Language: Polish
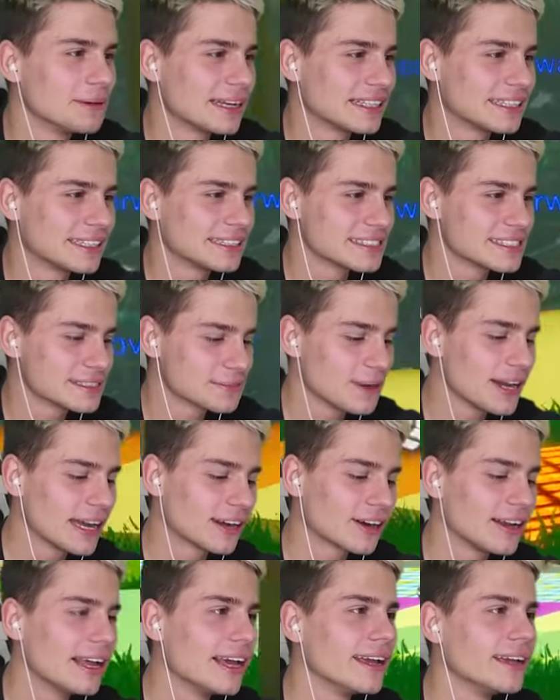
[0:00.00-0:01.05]
Dobra, teraz jest moja
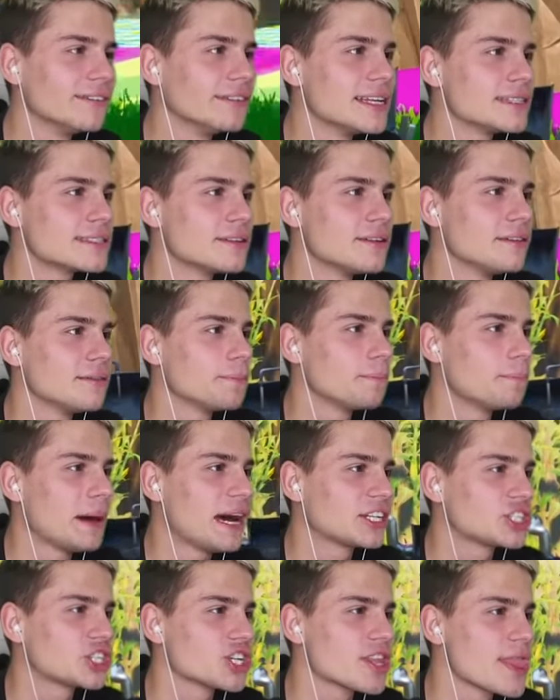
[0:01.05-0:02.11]
kolej, więc
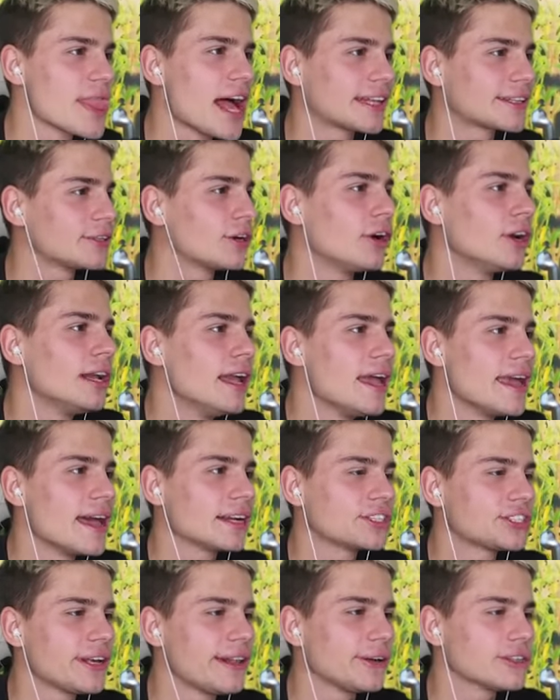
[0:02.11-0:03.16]
patrz na to,
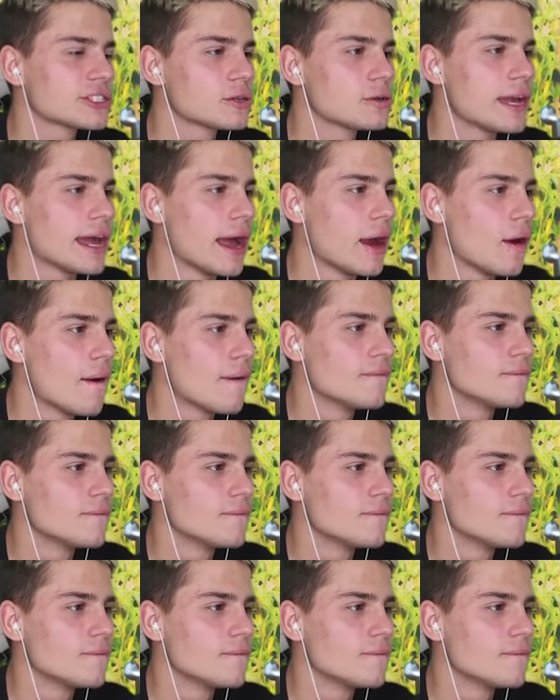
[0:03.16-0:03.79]
jak się losuje.